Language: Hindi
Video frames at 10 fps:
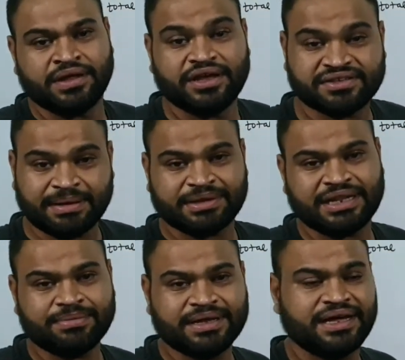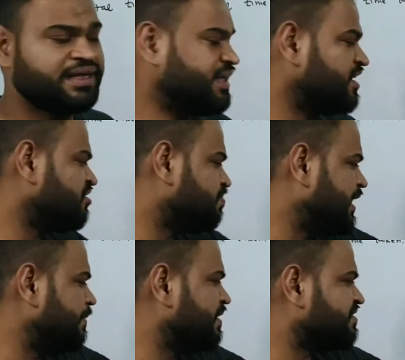इसका मतलब क्या है कि इस
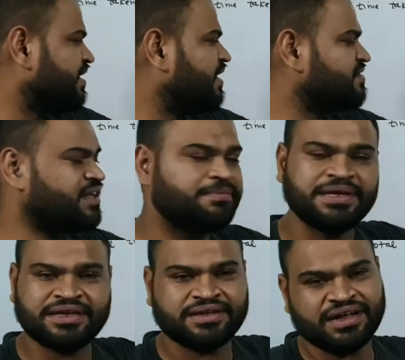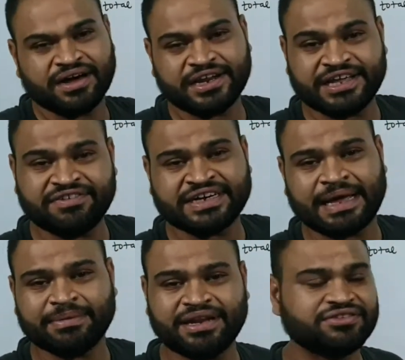स्पीड पे चलने से भी अगर गिवन
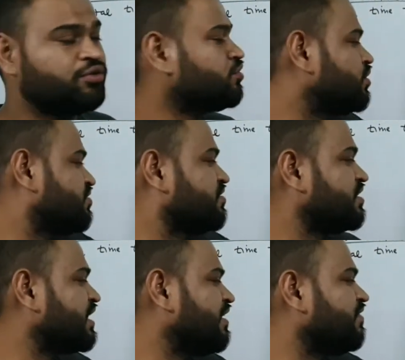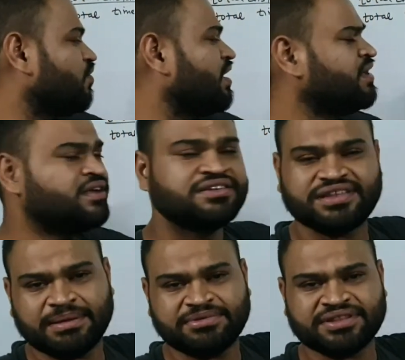टाइम के लिए चलूँ तो डिस्टेंस कितना कवर होगा
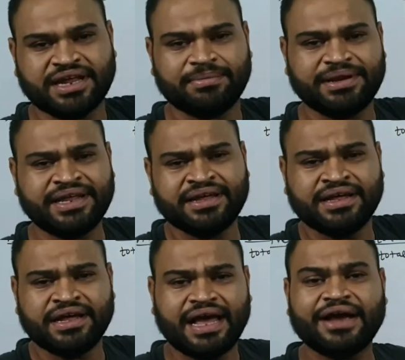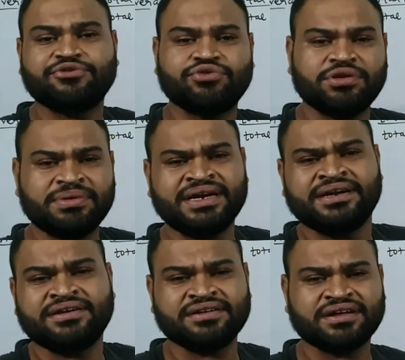सेम जितना हमने एक्चुअल में
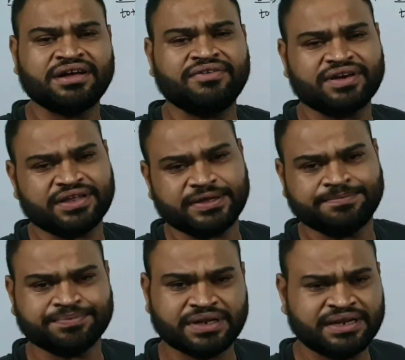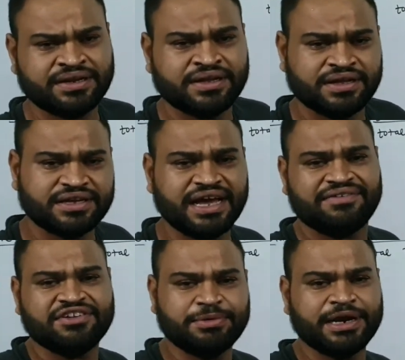कवर किया है ये
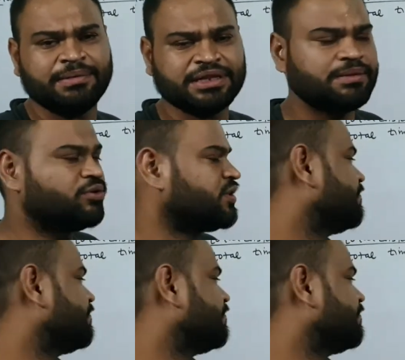एवरेज स्पीड का मतलब होता